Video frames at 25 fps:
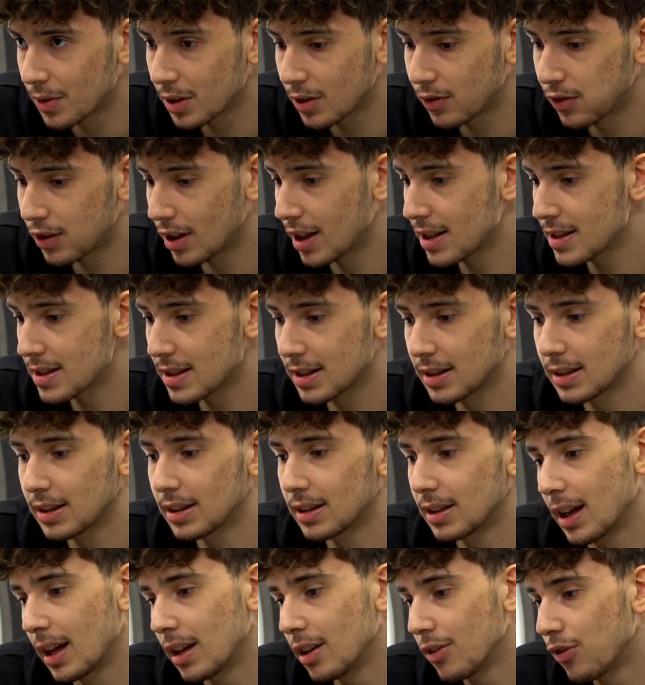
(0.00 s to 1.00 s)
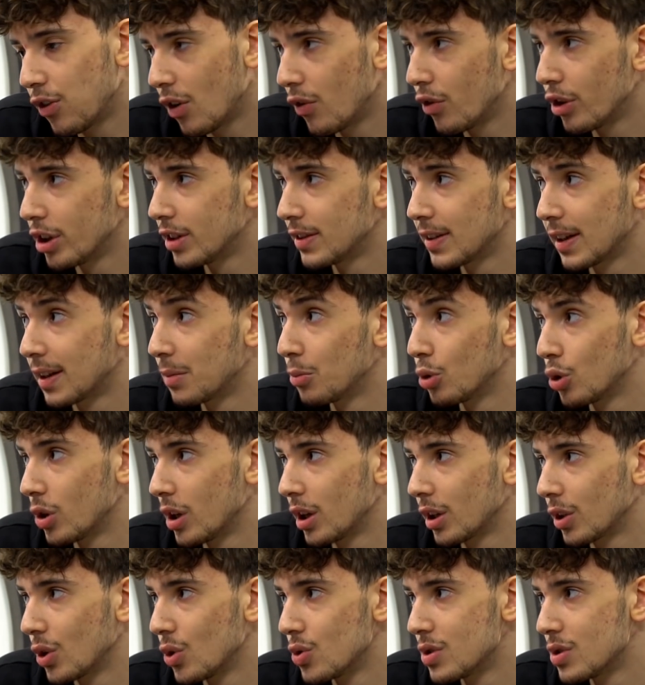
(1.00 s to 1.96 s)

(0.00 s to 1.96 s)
Fransa'da yani favori takım olarak